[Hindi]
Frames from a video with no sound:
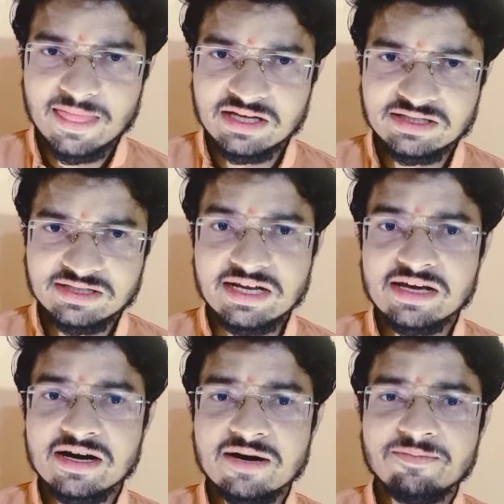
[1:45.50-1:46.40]

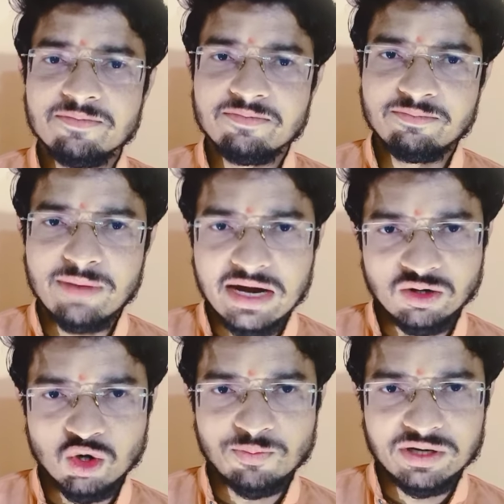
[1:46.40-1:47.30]
चलिएगा हम मेन
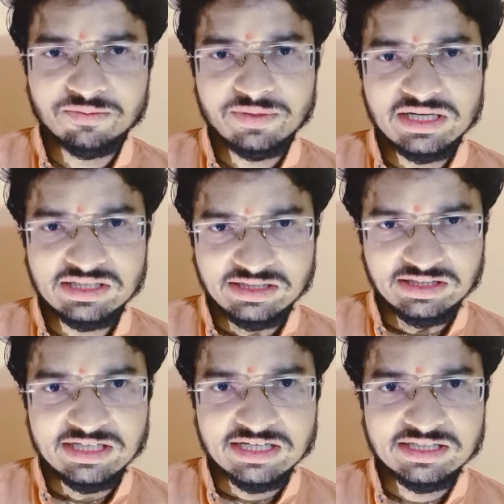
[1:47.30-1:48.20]
टॉपिक पे
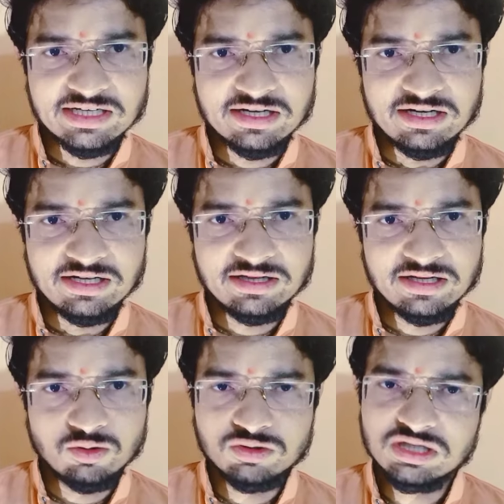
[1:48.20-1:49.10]
चर्चा कर लेते
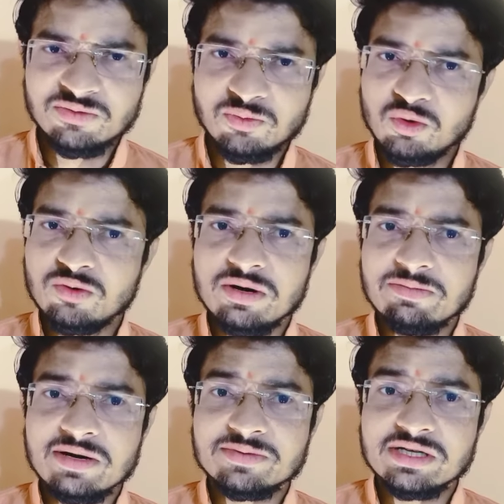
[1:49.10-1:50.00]
हैं उससे पूर्व हम
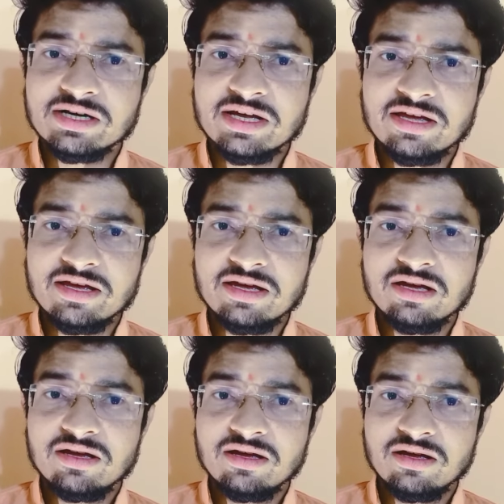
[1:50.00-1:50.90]
आपसे कहेंगे
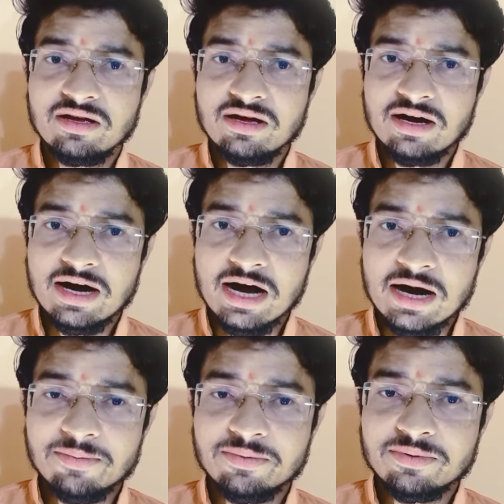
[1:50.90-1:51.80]

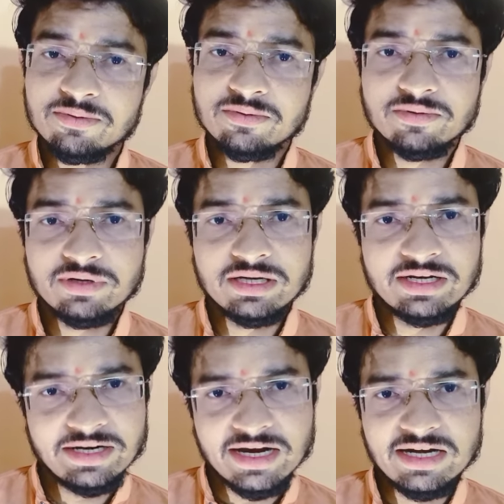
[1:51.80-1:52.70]
आप
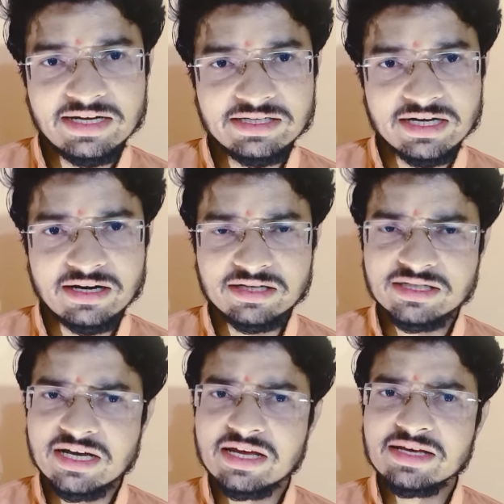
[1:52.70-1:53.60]
रियलिटी जानना
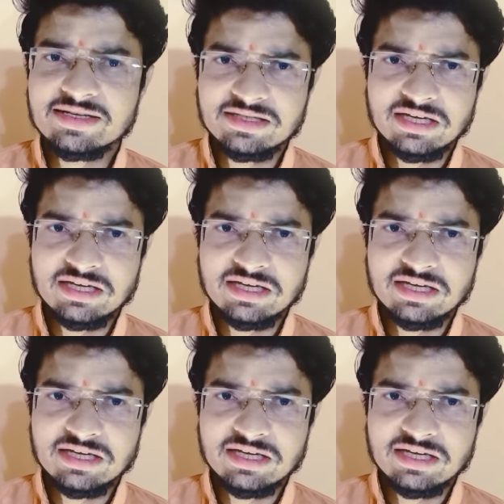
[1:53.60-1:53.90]
चाहें किसी